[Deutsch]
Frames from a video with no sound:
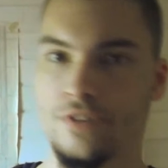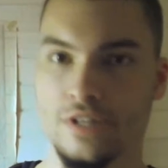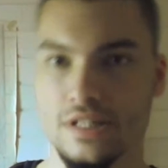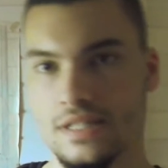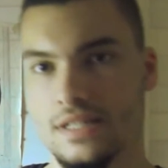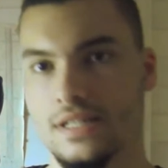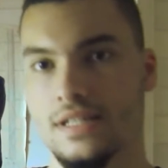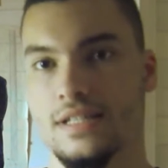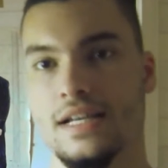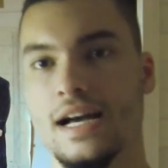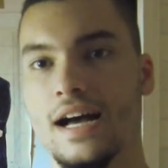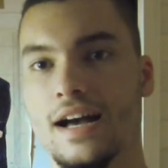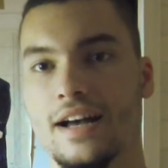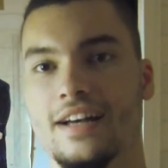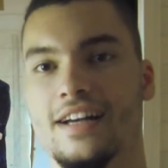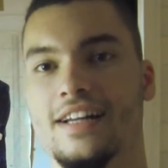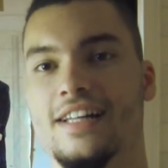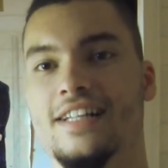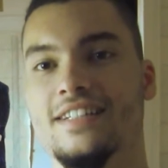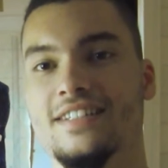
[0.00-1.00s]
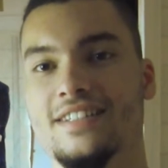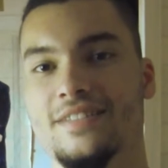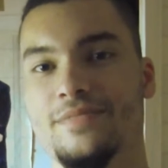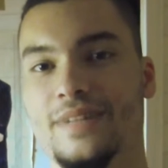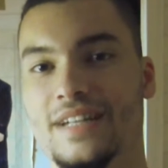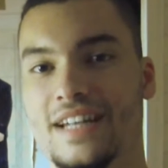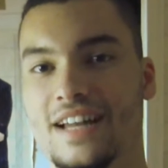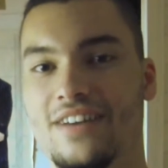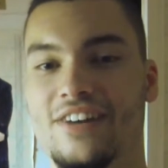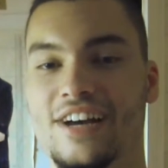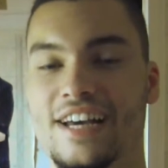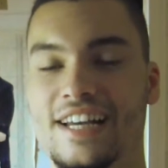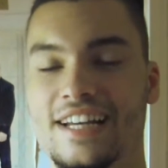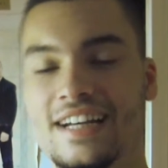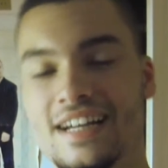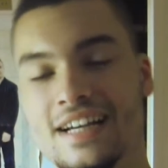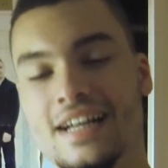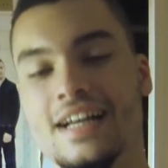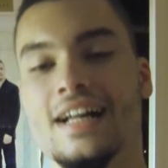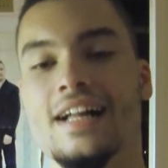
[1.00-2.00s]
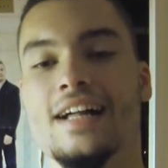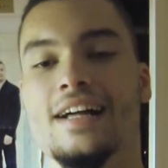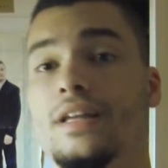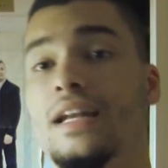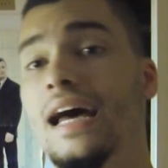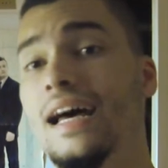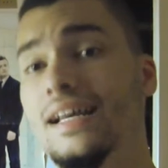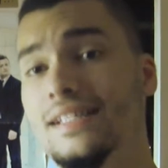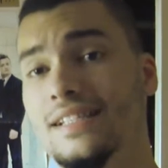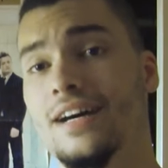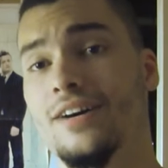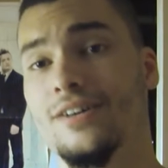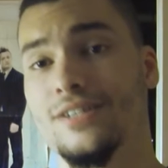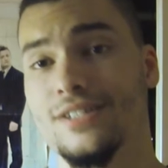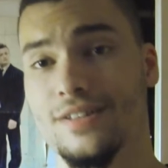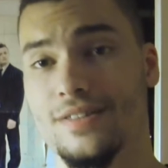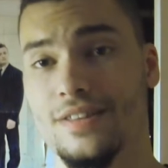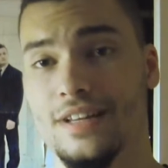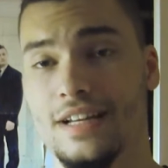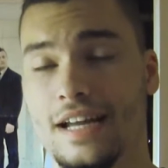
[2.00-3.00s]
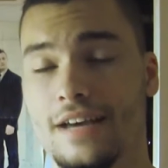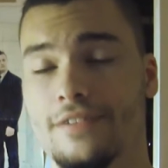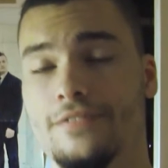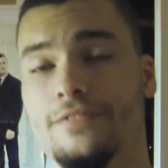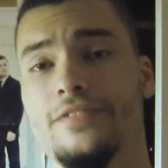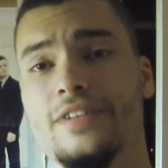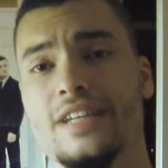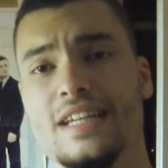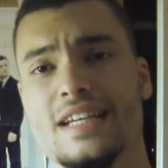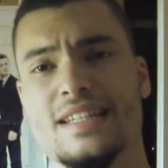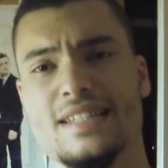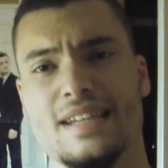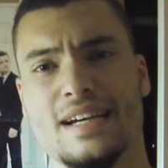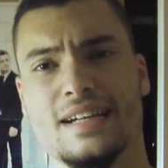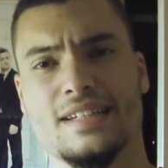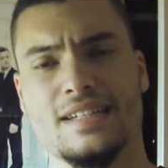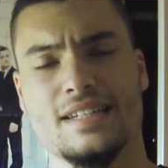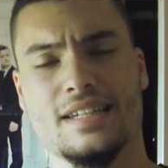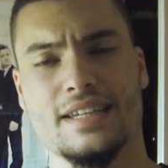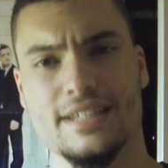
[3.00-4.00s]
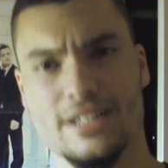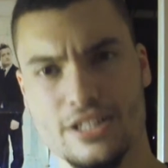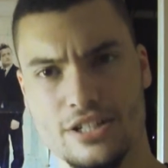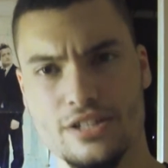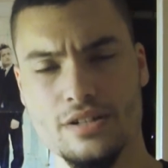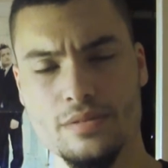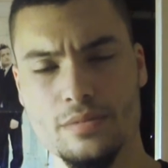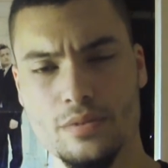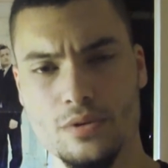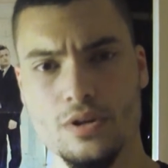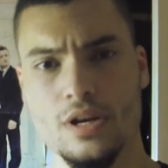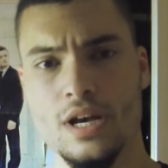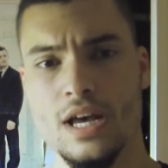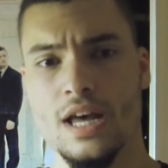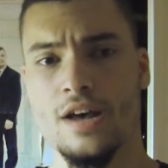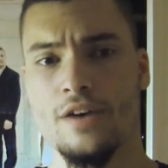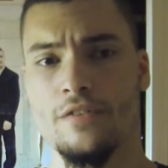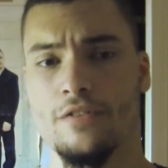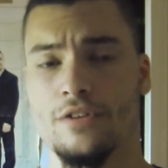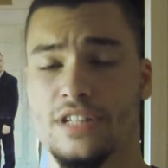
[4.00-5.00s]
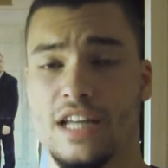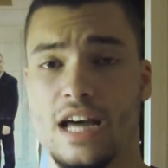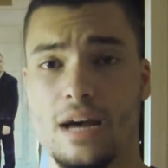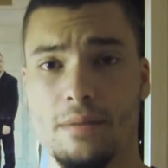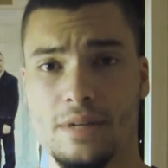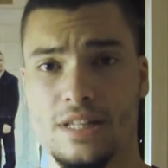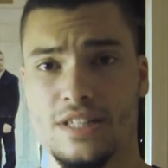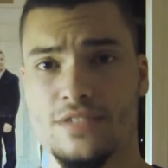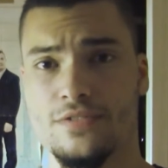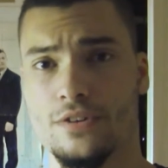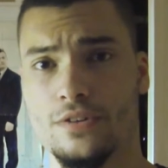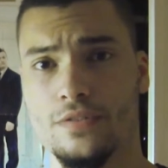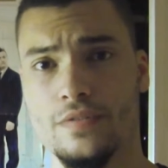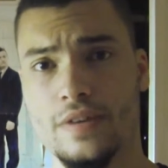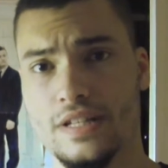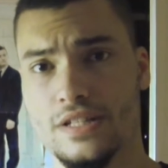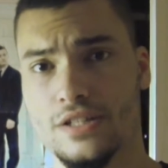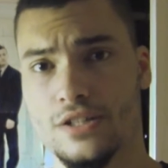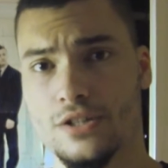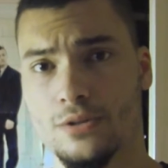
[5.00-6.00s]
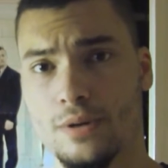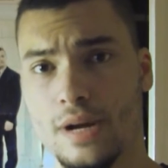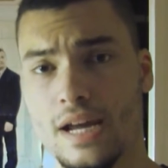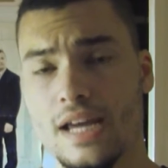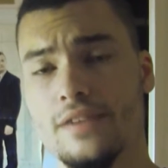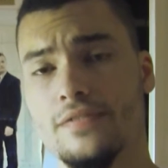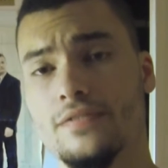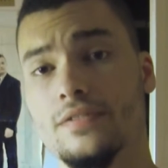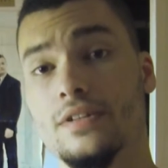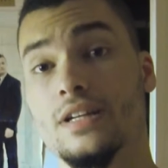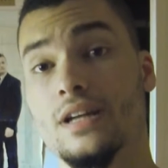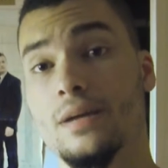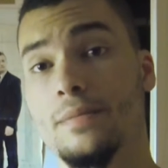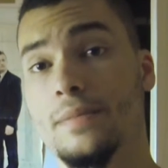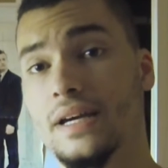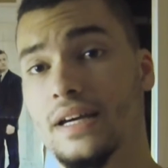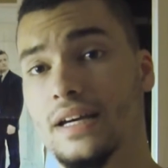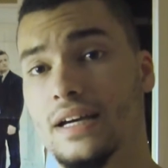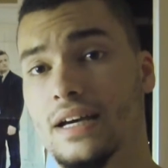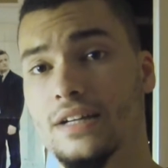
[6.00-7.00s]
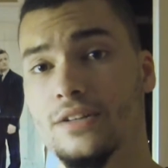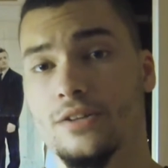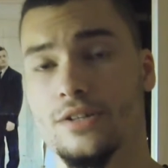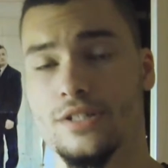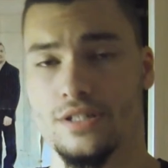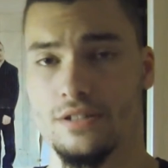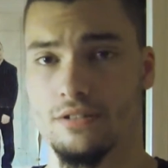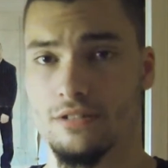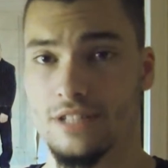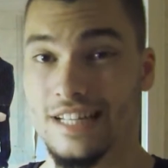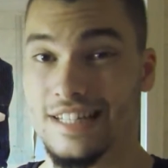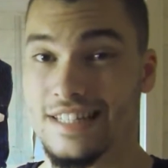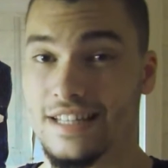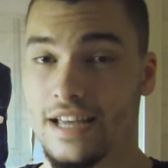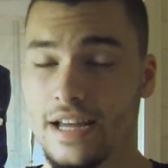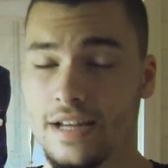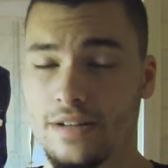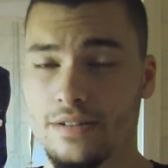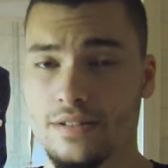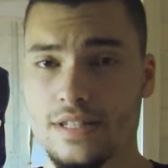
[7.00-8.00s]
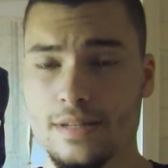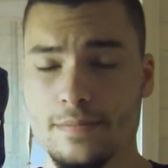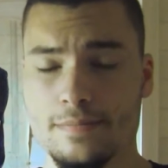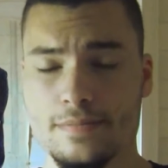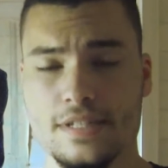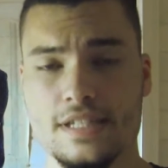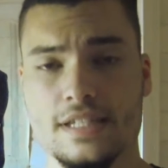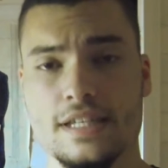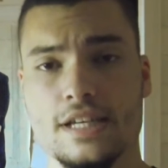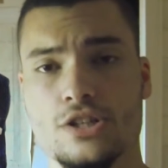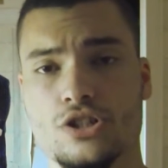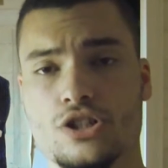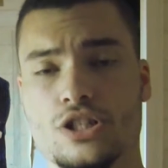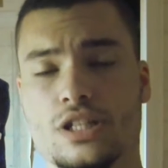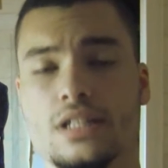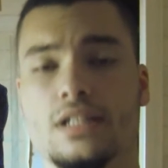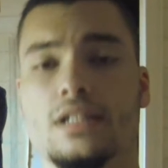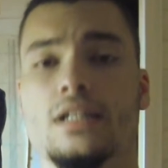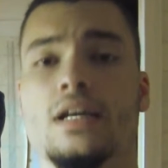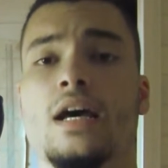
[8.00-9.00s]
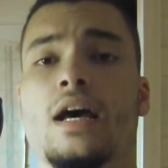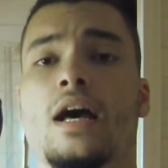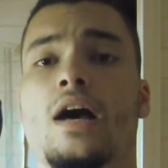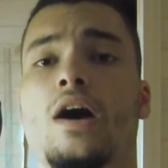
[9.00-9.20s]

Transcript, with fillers: 40 Jahre alt ist mittlerweile. The Last House on the Left. Wie gesagt, das Regiedebüt von damals von Wes Craven in Amerika 1973 erschienen.